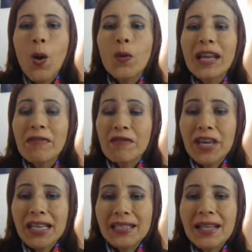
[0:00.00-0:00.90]
una
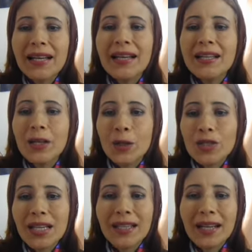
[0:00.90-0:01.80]
fiesta
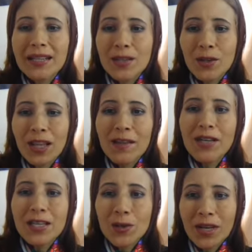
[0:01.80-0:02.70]
religiosa tradicional
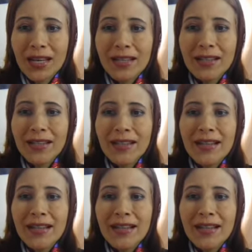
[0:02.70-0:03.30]
venezolana